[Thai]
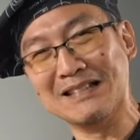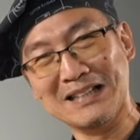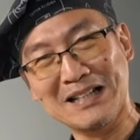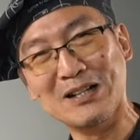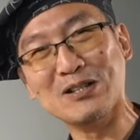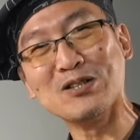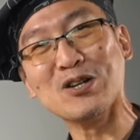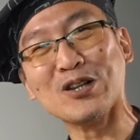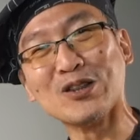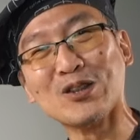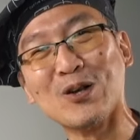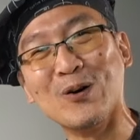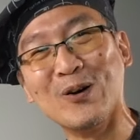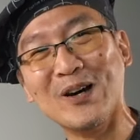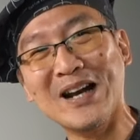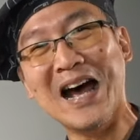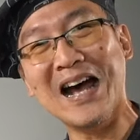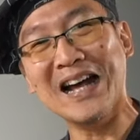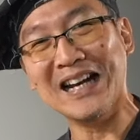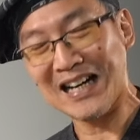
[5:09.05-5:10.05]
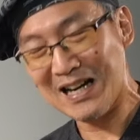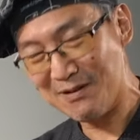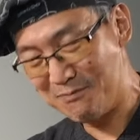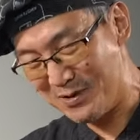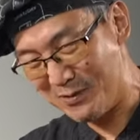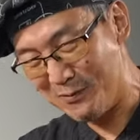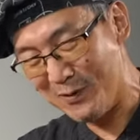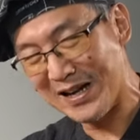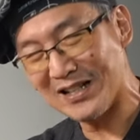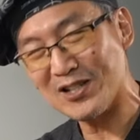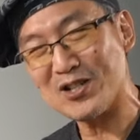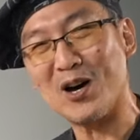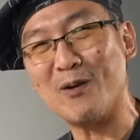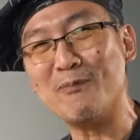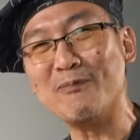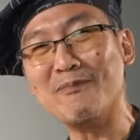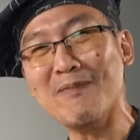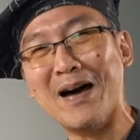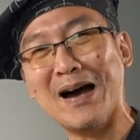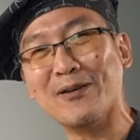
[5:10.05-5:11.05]
หนึ่งช้อนโต๊ะก็ได้นะครับหรือว่าชอ
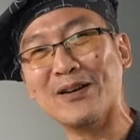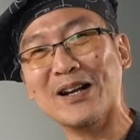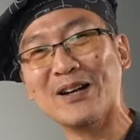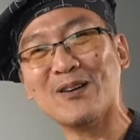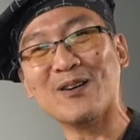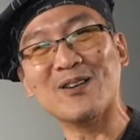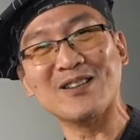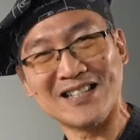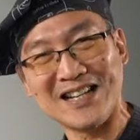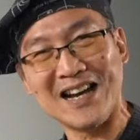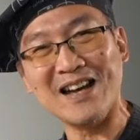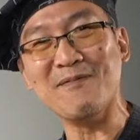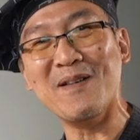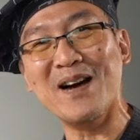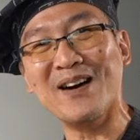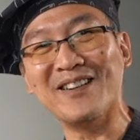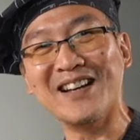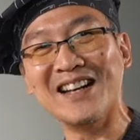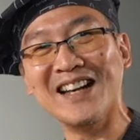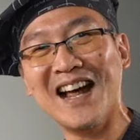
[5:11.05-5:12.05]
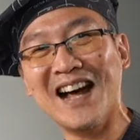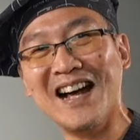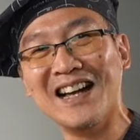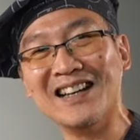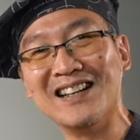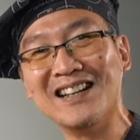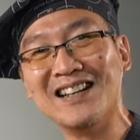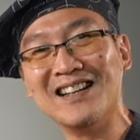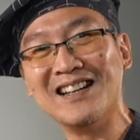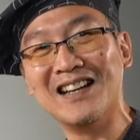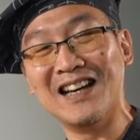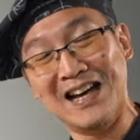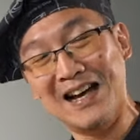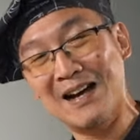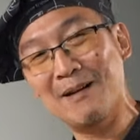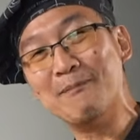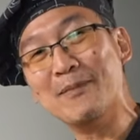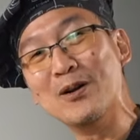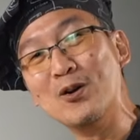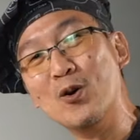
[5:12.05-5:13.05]
บมากกว่านั้นก็ใส่มากกว่านั้นได้
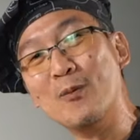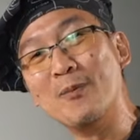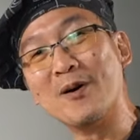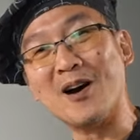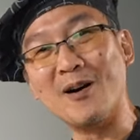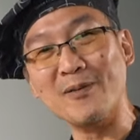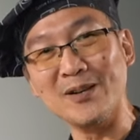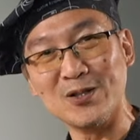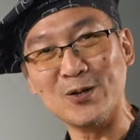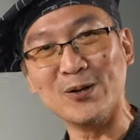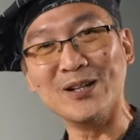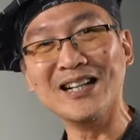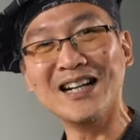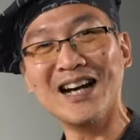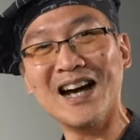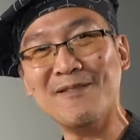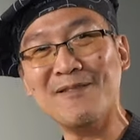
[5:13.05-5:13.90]
มาดูองค์ประกอบอีกส่วนหนึ่